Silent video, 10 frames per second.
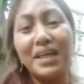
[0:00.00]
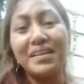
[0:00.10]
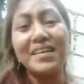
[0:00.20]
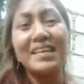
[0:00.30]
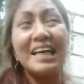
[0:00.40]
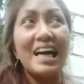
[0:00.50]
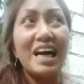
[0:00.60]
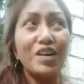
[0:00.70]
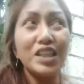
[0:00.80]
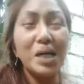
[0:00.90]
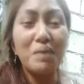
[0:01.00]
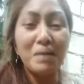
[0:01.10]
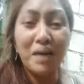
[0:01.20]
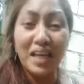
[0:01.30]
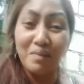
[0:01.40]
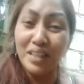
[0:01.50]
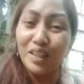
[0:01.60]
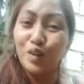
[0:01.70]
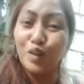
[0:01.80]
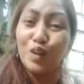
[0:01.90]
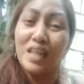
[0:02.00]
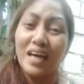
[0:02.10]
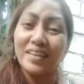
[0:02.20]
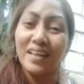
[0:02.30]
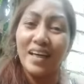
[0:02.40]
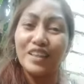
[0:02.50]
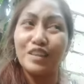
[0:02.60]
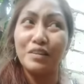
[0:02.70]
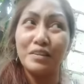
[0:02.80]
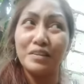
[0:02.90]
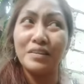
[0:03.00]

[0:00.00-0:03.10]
Parang, ako naman, parang may nag-utos sa akin na ano,